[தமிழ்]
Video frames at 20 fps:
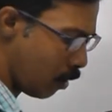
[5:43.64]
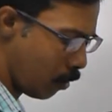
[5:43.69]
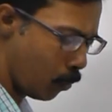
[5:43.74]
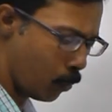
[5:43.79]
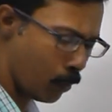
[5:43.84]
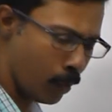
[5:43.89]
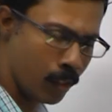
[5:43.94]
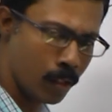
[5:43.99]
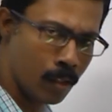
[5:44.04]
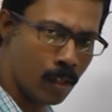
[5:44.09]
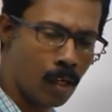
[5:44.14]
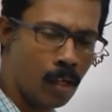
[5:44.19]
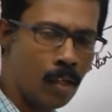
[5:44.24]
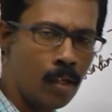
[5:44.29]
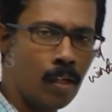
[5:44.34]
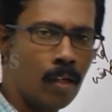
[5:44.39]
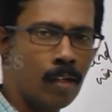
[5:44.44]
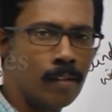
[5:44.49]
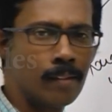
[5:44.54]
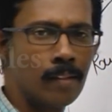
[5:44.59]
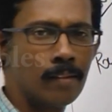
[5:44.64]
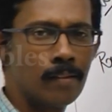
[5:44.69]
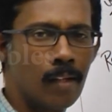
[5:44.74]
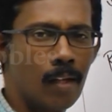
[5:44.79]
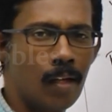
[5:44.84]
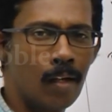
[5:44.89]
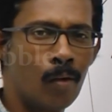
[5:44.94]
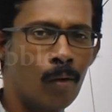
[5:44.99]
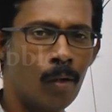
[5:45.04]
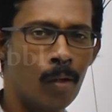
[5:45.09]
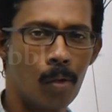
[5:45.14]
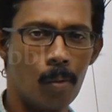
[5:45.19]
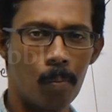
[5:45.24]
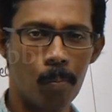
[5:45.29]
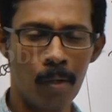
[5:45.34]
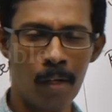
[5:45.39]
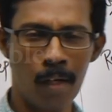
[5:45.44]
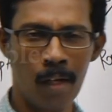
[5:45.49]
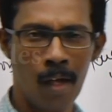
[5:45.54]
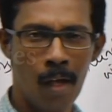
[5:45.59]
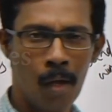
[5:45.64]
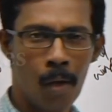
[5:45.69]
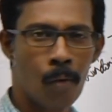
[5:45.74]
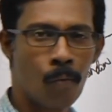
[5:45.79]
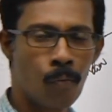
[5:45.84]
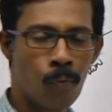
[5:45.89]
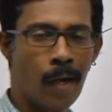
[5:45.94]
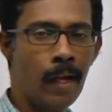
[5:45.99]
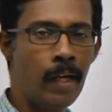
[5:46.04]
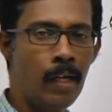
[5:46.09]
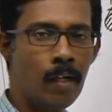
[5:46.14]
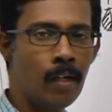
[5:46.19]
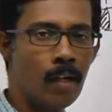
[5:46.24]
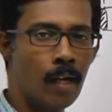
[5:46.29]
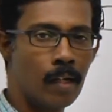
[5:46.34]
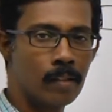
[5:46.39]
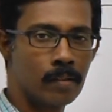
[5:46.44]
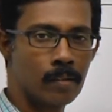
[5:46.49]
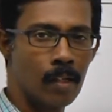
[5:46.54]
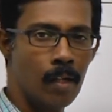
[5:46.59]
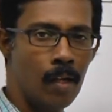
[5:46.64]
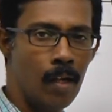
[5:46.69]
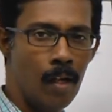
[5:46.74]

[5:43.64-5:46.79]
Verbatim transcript: இருக்கக்கூடிய அந்த ஆடிட்டரி செல்ஸில் இருக்கக்கூடியது ரொம்ப ஃபைன் ஹேர்ஸ்